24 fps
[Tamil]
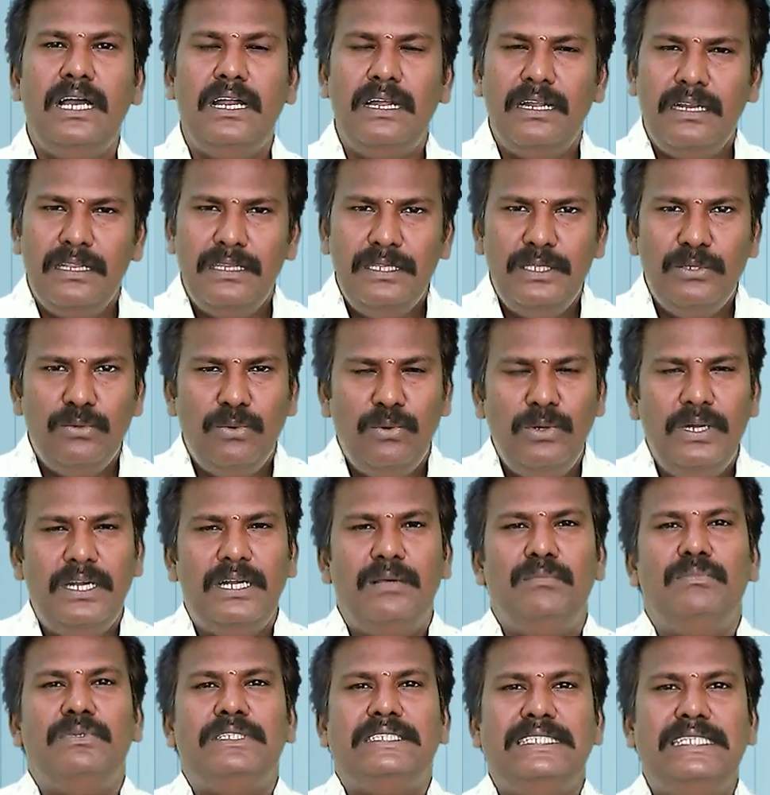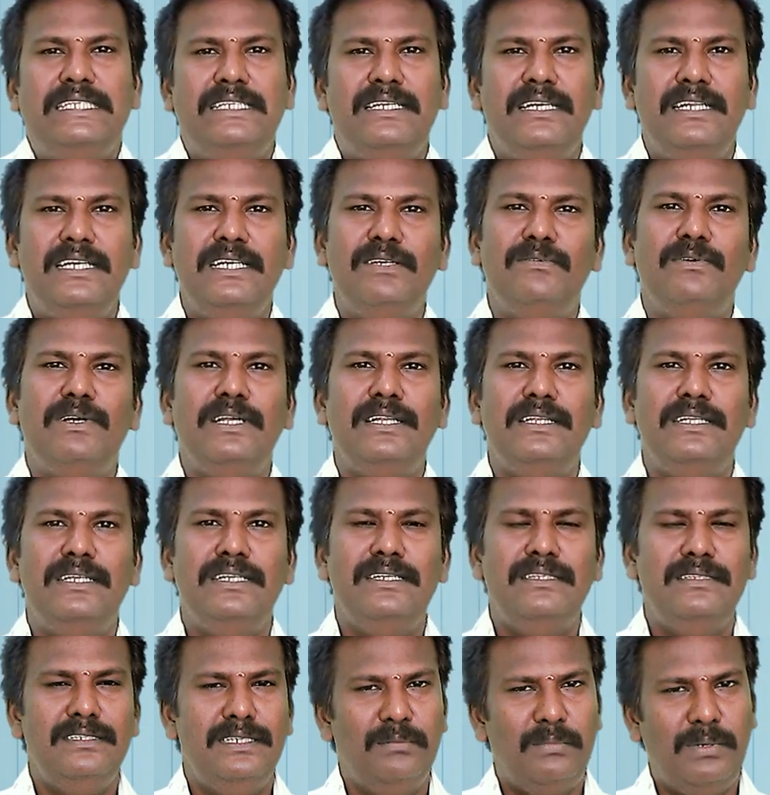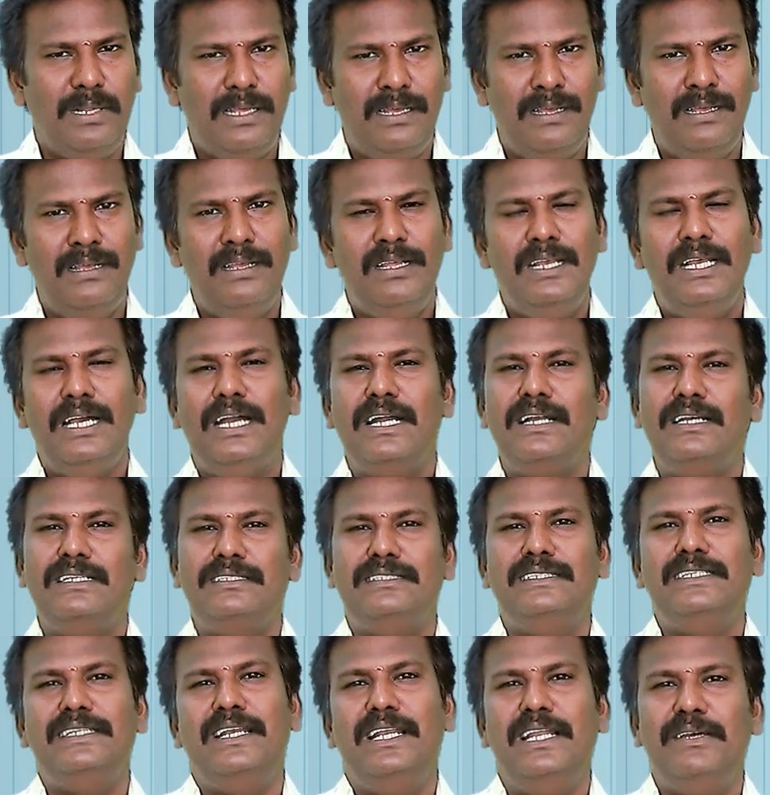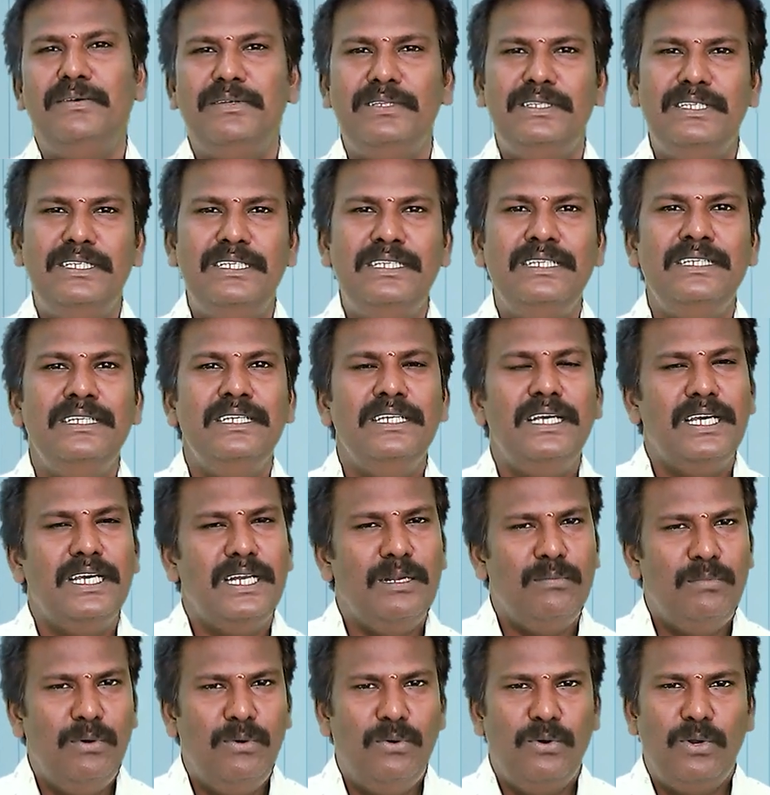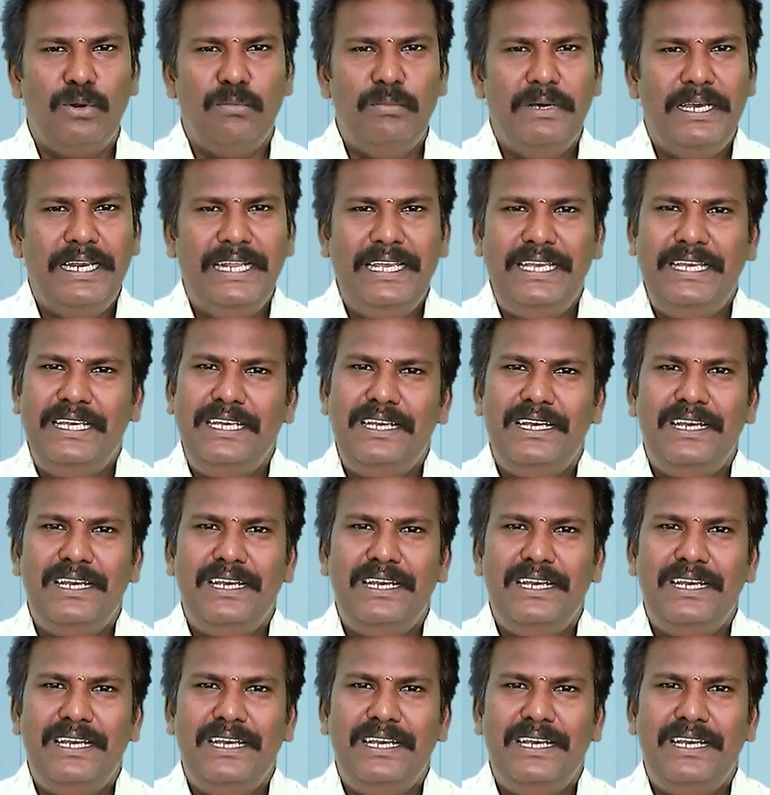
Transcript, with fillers: அல்லது உள்ள நம்ம சீட்லேயே வாந்தி எடுத்துட்டோம்னா அங்கே சீட்லாம் வந்து ரொம்பவும் ஒரு மாதிரி